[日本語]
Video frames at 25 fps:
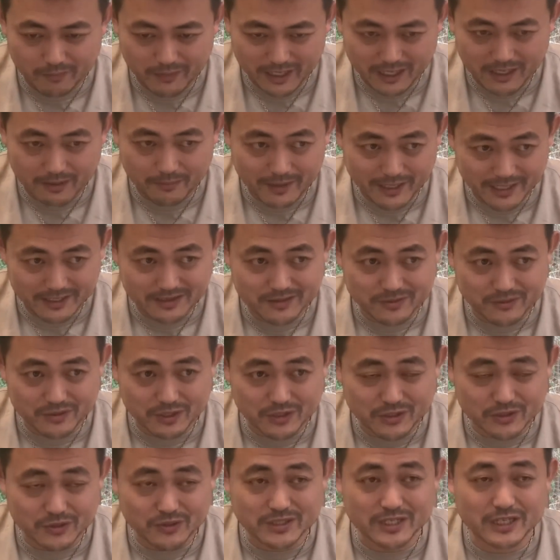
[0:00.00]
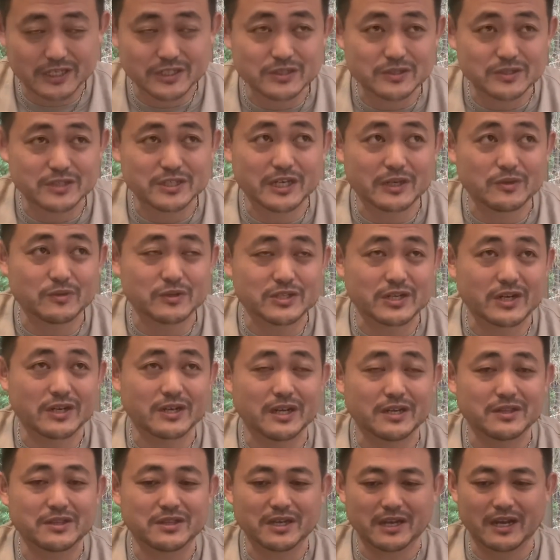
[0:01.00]
まあまあって言って仲裁するだけの力
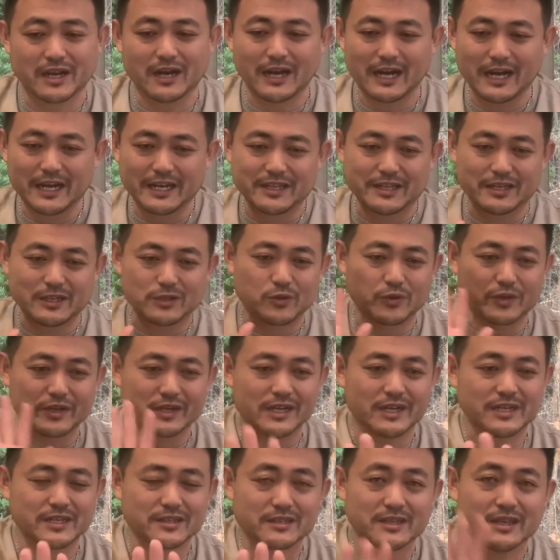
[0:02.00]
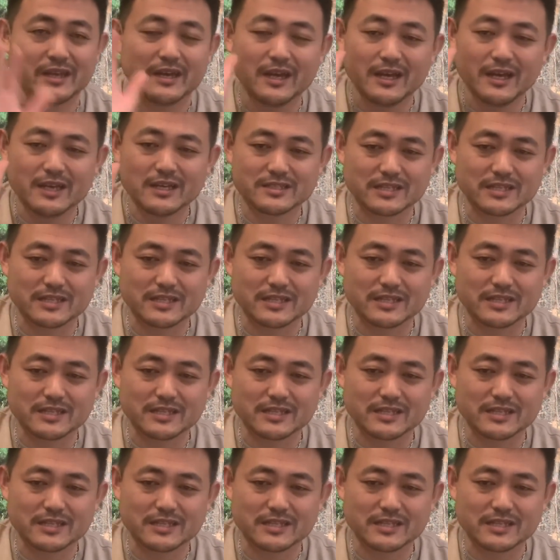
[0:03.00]
があったから、間に鳥が入って、